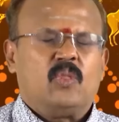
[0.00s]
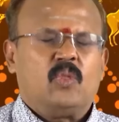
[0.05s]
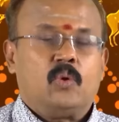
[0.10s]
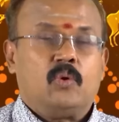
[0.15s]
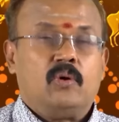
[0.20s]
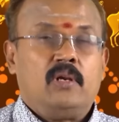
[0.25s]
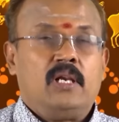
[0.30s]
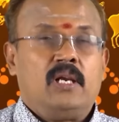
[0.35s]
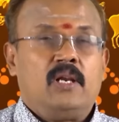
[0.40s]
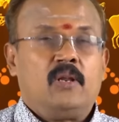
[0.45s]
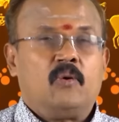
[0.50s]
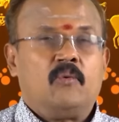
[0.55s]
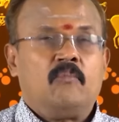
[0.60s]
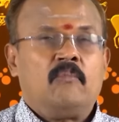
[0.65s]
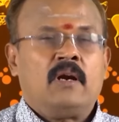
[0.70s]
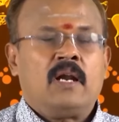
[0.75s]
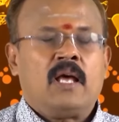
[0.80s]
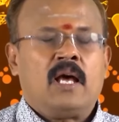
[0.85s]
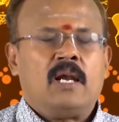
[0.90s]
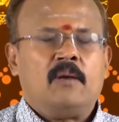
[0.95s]
தொழிலில்
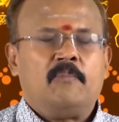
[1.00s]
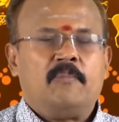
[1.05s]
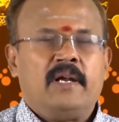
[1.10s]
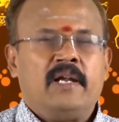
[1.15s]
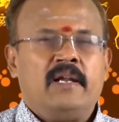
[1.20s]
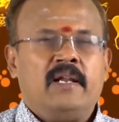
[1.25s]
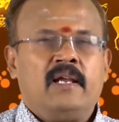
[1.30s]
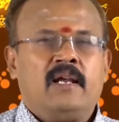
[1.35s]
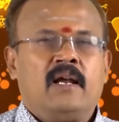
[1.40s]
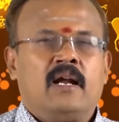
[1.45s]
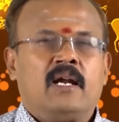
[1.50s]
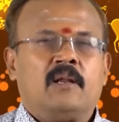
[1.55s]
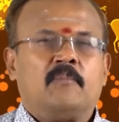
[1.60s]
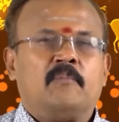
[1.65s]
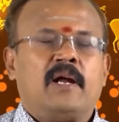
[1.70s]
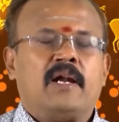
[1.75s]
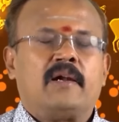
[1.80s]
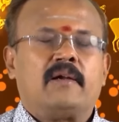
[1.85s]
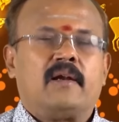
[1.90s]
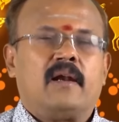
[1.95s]
ரொம்ப நாள் பெண்டிங் ஆன
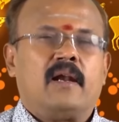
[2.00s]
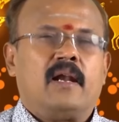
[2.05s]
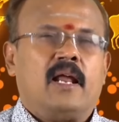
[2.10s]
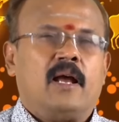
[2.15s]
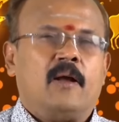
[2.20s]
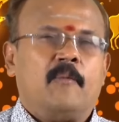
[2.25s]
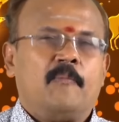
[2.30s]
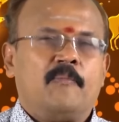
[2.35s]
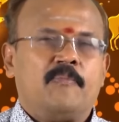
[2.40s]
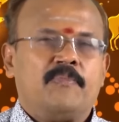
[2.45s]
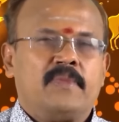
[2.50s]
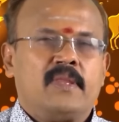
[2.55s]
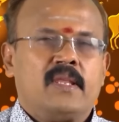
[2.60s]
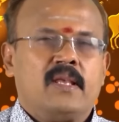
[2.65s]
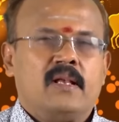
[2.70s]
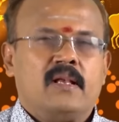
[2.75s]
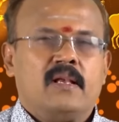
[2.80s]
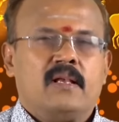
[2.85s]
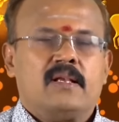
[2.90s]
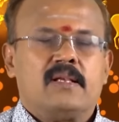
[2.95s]
மேட்ரெல்லாம்
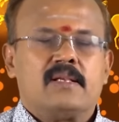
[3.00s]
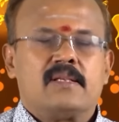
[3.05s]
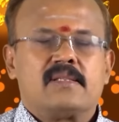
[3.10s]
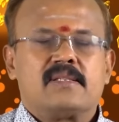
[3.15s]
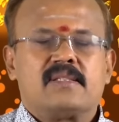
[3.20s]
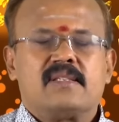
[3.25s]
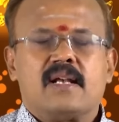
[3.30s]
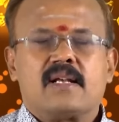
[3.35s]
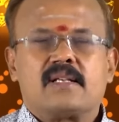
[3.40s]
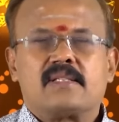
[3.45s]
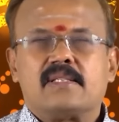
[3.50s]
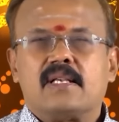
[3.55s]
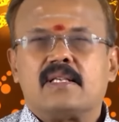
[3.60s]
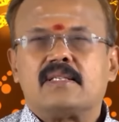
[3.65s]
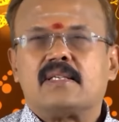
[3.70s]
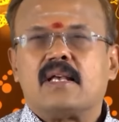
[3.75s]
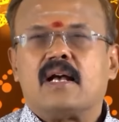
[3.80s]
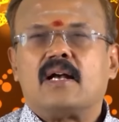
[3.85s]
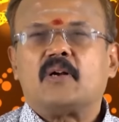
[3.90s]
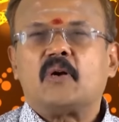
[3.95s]

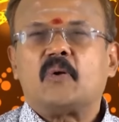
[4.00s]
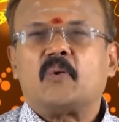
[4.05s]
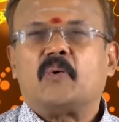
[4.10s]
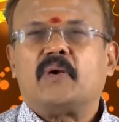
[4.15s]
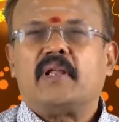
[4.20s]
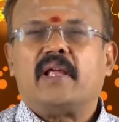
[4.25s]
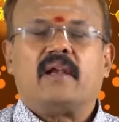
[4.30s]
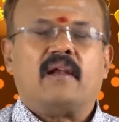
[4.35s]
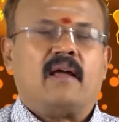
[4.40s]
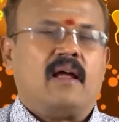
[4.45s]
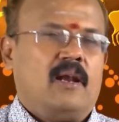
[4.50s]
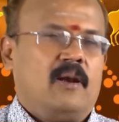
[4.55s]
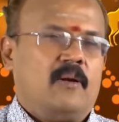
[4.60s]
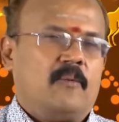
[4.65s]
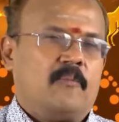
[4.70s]
சக்ஸஸ் ஆகக்கூடிய நாள்